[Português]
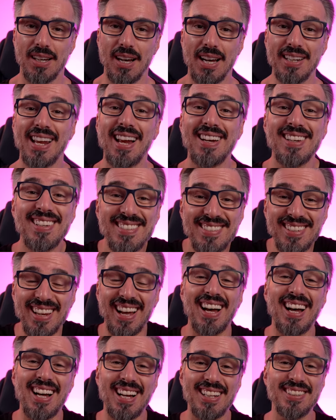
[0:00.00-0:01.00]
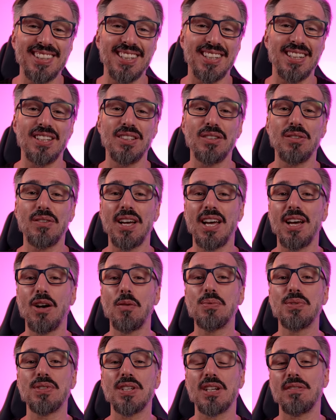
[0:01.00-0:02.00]
analisada, ela não é
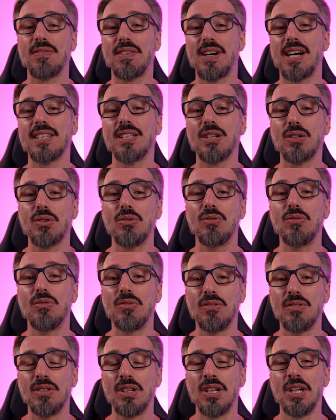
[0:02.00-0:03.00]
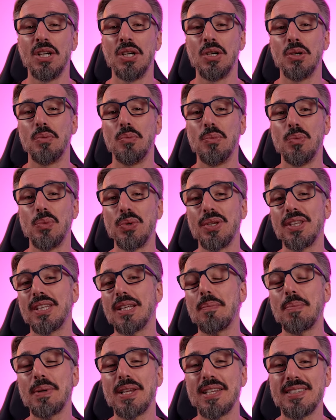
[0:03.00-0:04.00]
observada com
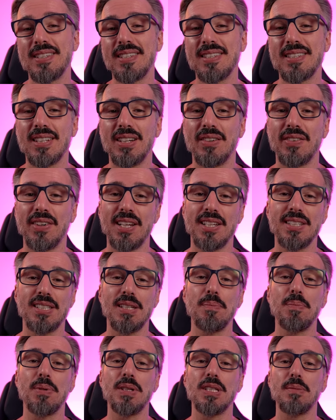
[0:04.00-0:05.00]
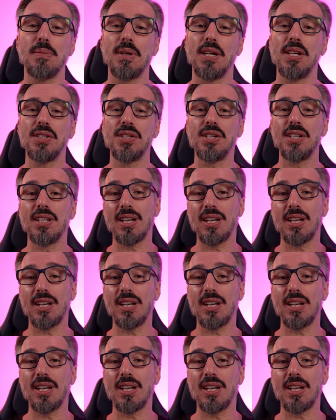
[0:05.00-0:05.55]
muita precisão, ela é simplesmente